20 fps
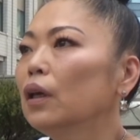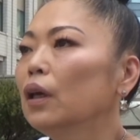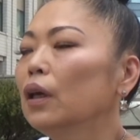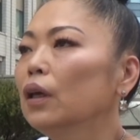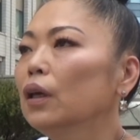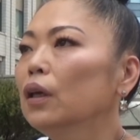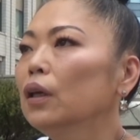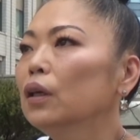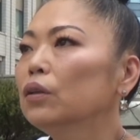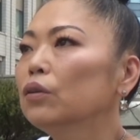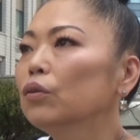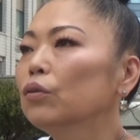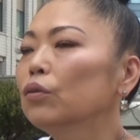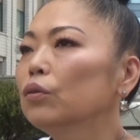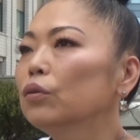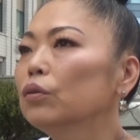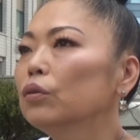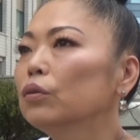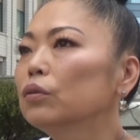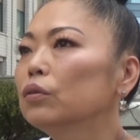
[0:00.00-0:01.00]
たえっ、ー、
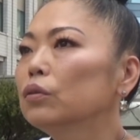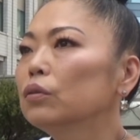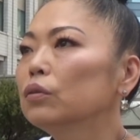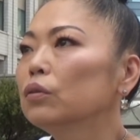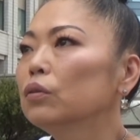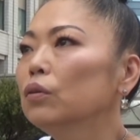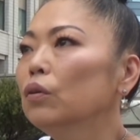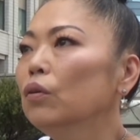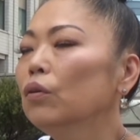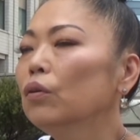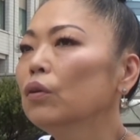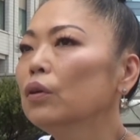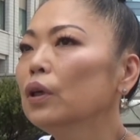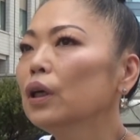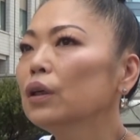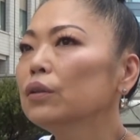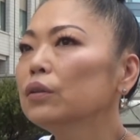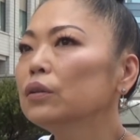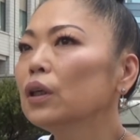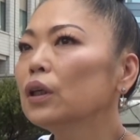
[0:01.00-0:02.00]
と本
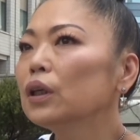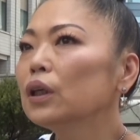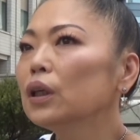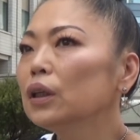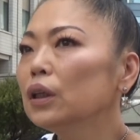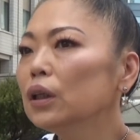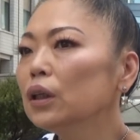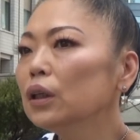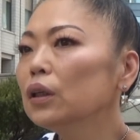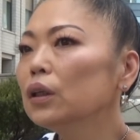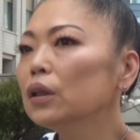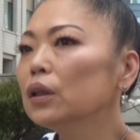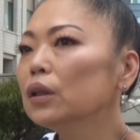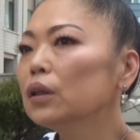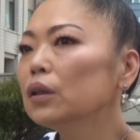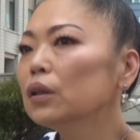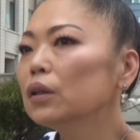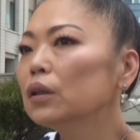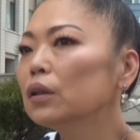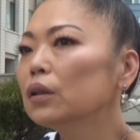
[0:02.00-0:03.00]
格的に
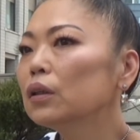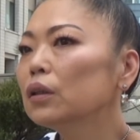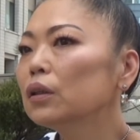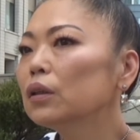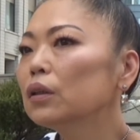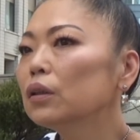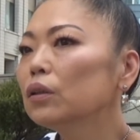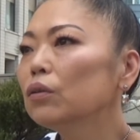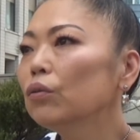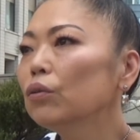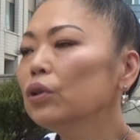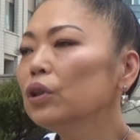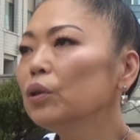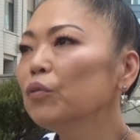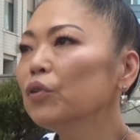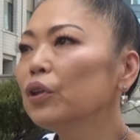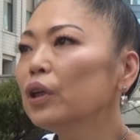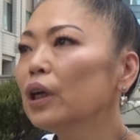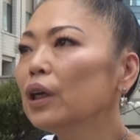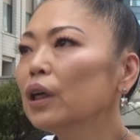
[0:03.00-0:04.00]
どうに
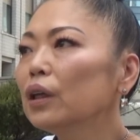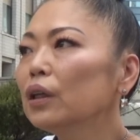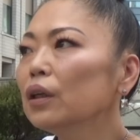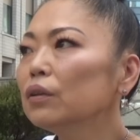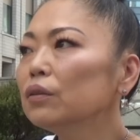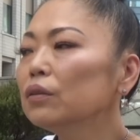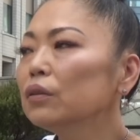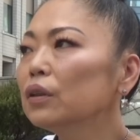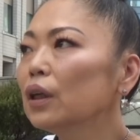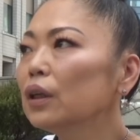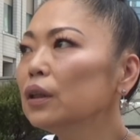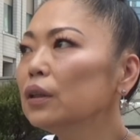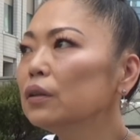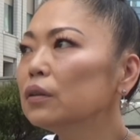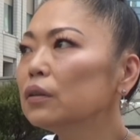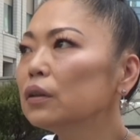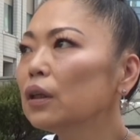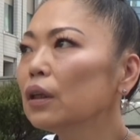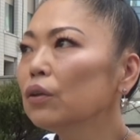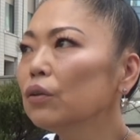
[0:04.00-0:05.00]
もならなくなっ
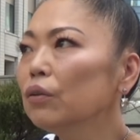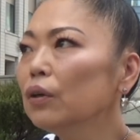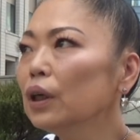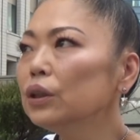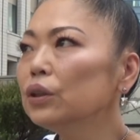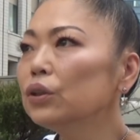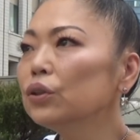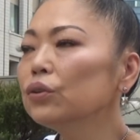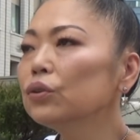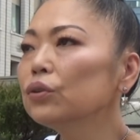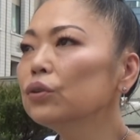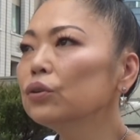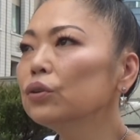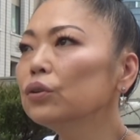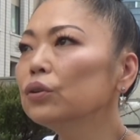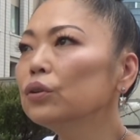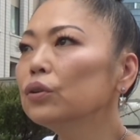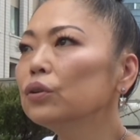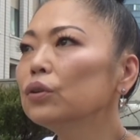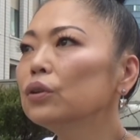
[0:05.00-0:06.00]
たのは
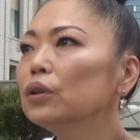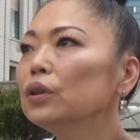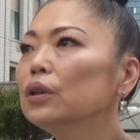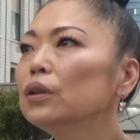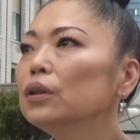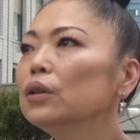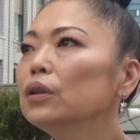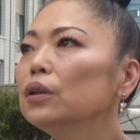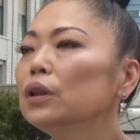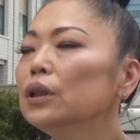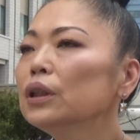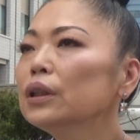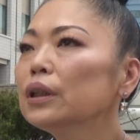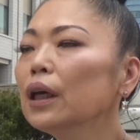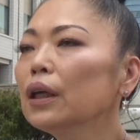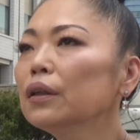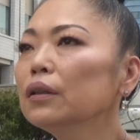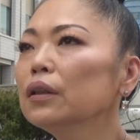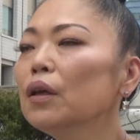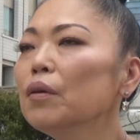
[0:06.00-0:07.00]

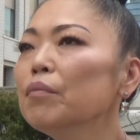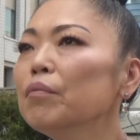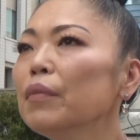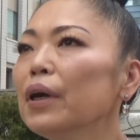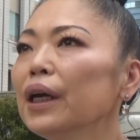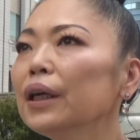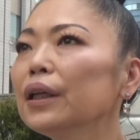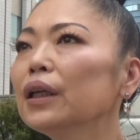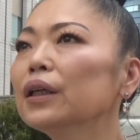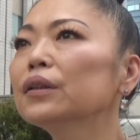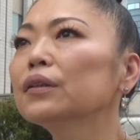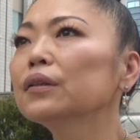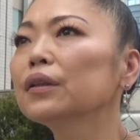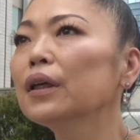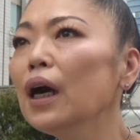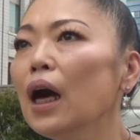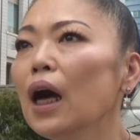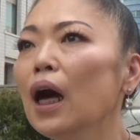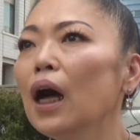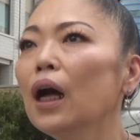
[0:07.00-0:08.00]
123年前です
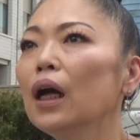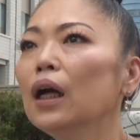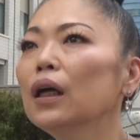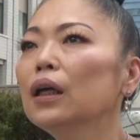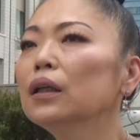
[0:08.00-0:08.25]
が、